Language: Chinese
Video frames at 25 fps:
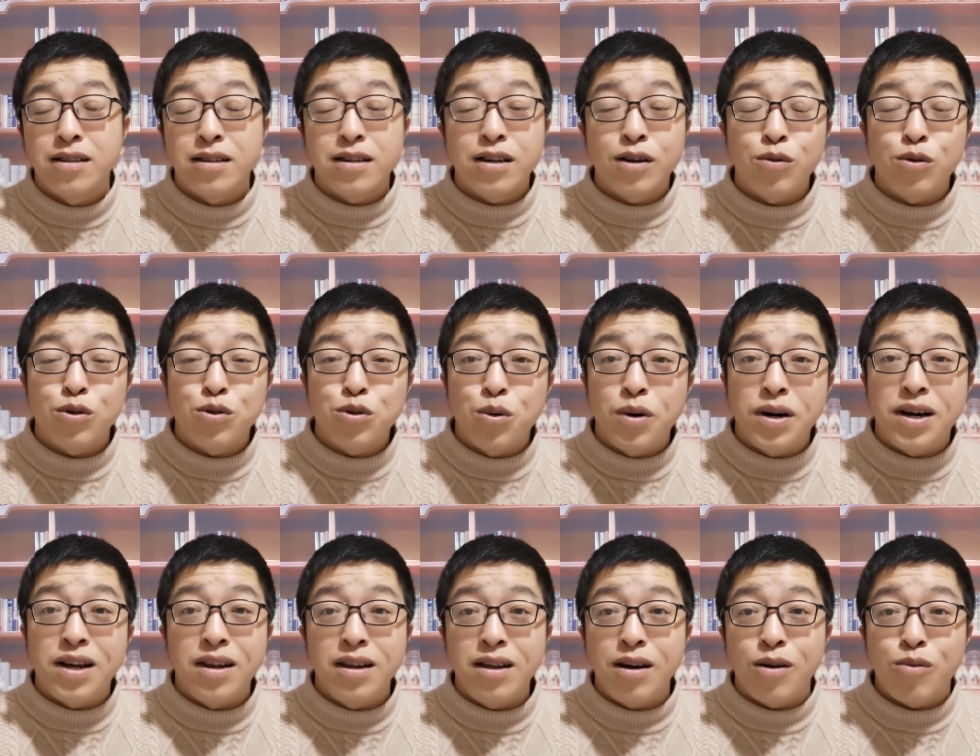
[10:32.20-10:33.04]
你跟我说我
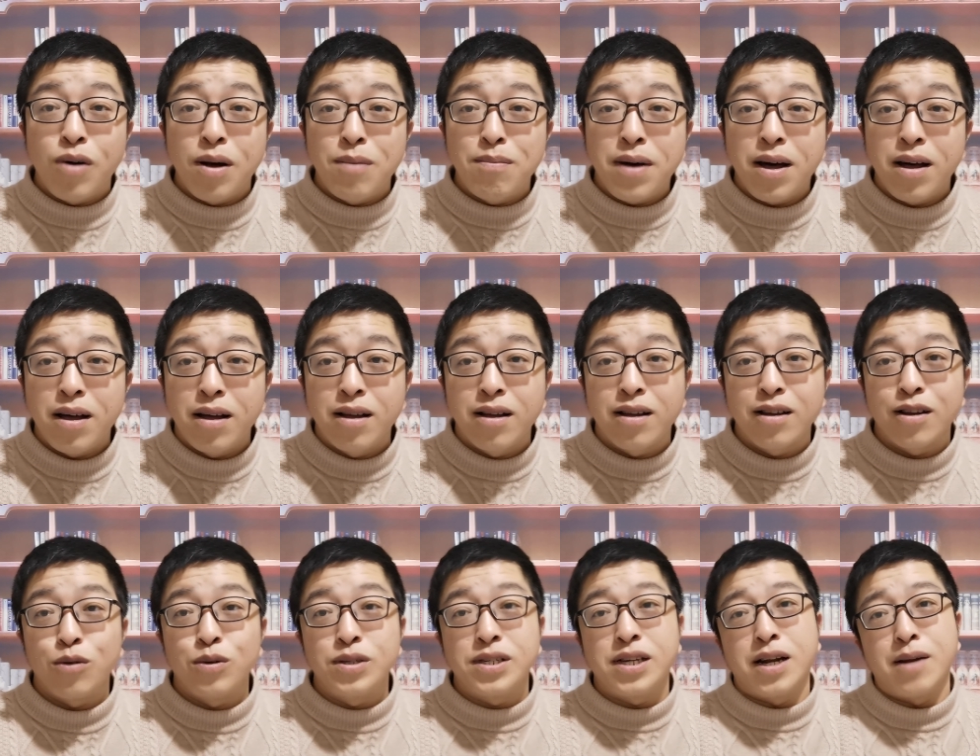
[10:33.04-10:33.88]
很乐观吗？
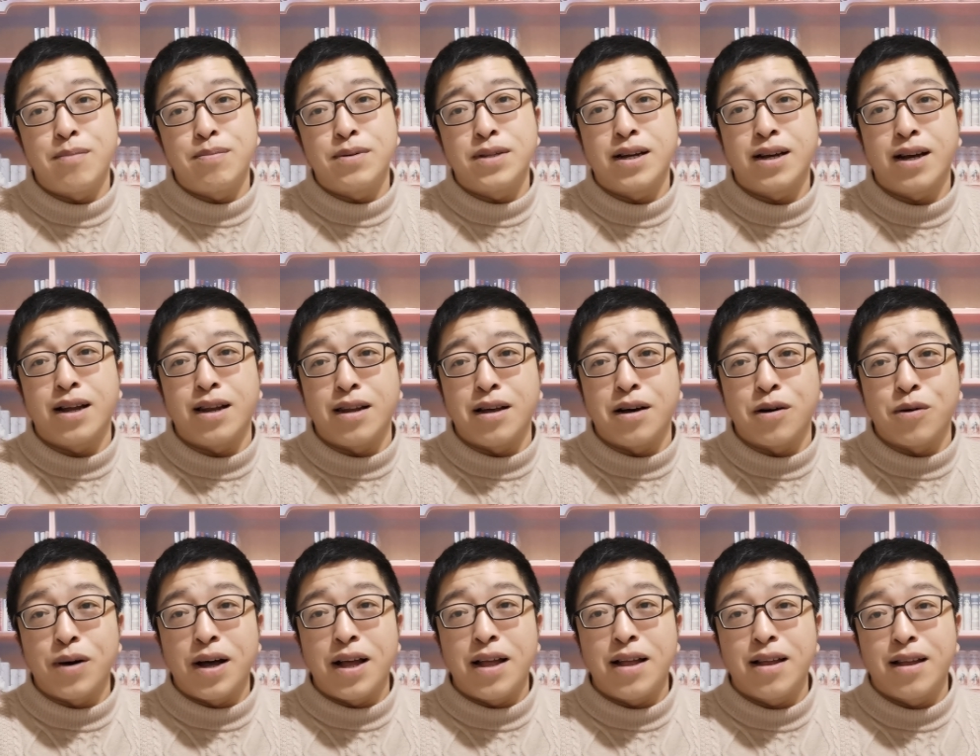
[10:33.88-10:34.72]
我显然不能很乐
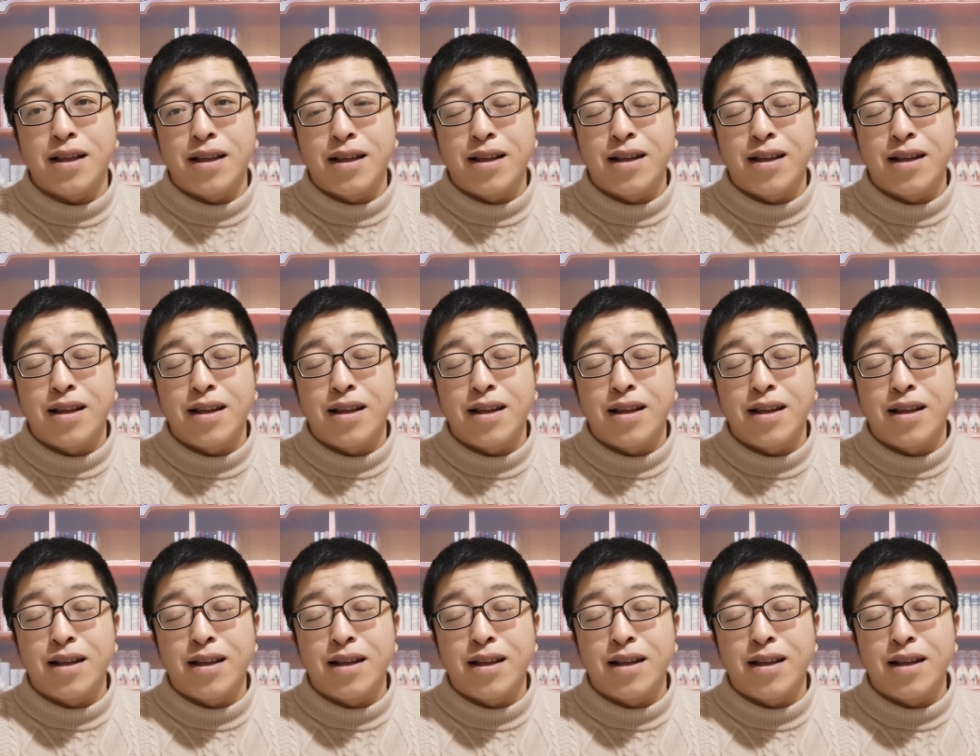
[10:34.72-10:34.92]
观，